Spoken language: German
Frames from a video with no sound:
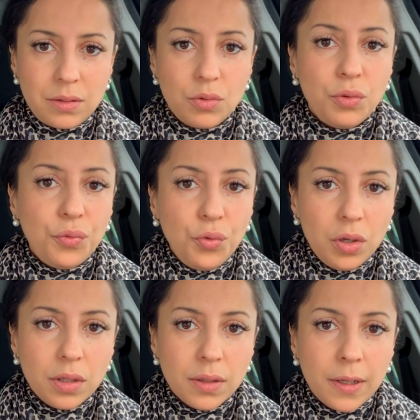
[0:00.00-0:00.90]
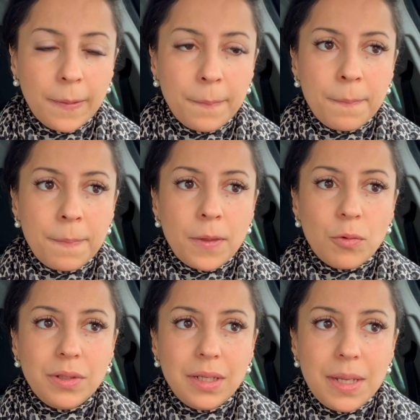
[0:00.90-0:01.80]
und fühlen
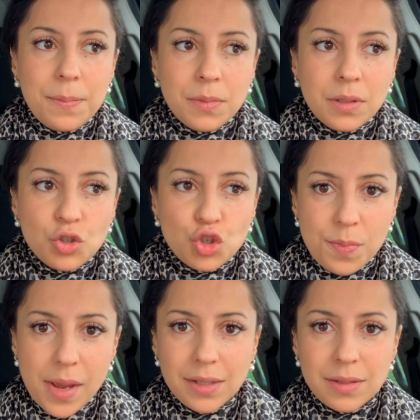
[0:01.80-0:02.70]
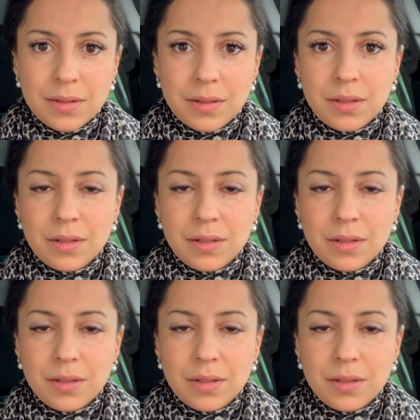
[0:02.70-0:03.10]
und in dem Schmerz